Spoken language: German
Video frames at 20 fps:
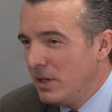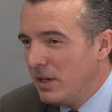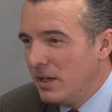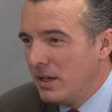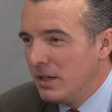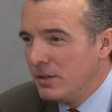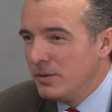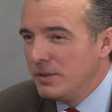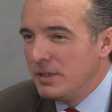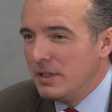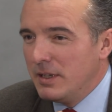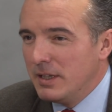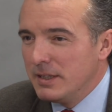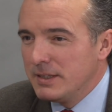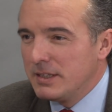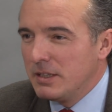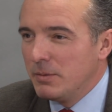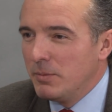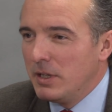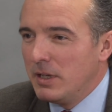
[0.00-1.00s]
Milliarden und die
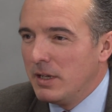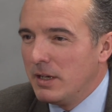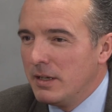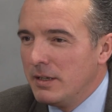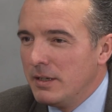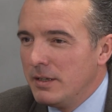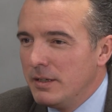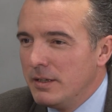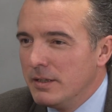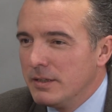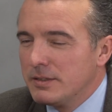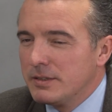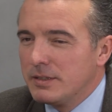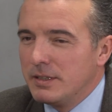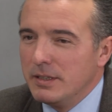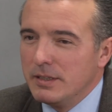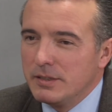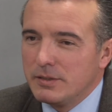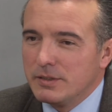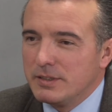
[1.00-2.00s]
letzte Milliarde, die jetzt
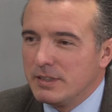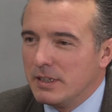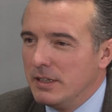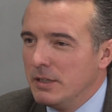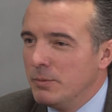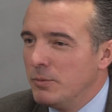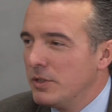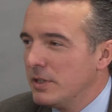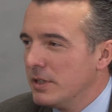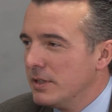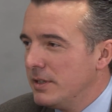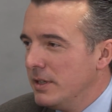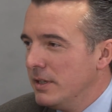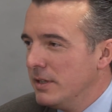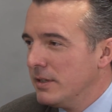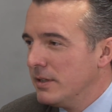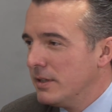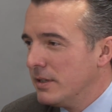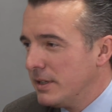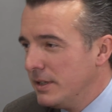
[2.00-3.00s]
die Sozialdemokratie
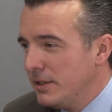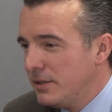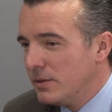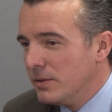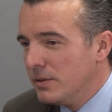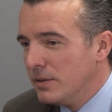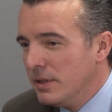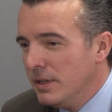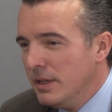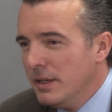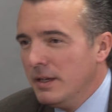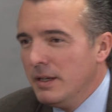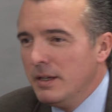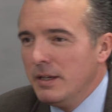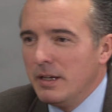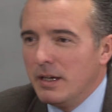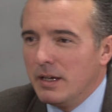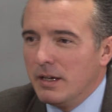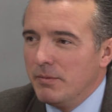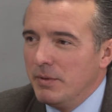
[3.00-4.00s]
in Richtung
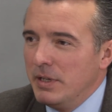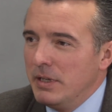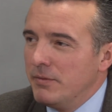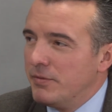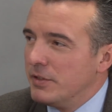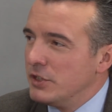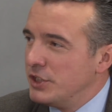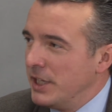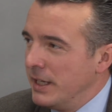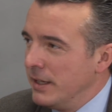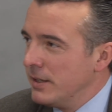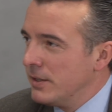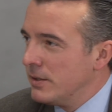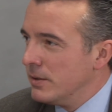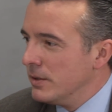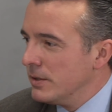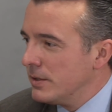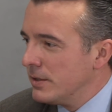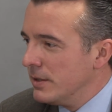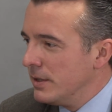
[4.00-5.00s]
äh, Wien verschenkt
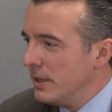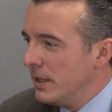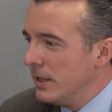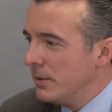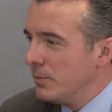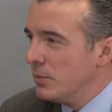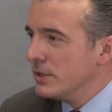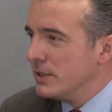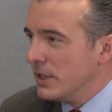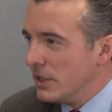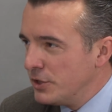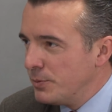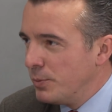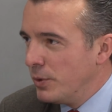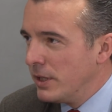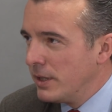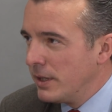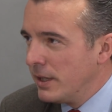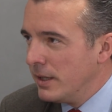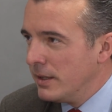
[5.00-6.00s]
hat, die hätten wir uns auch sparen